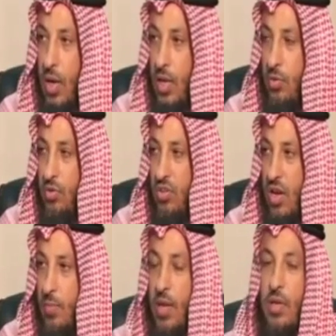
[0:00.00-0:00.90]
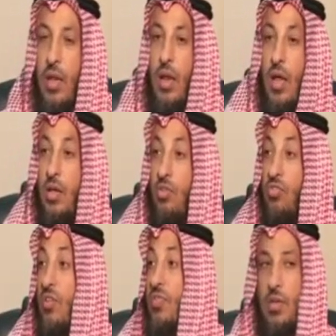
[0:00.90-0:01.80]
عليه وسلم ان الله
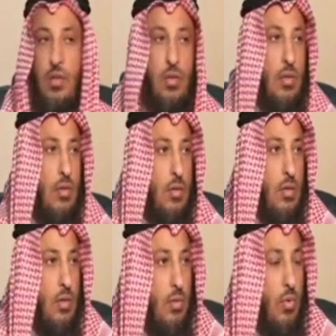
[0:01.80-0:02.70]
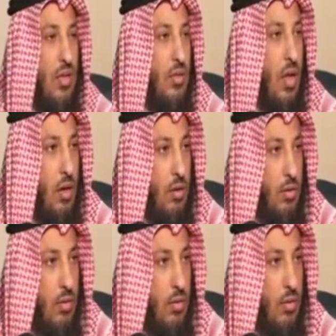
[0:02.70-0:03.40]
يصطفي ويختار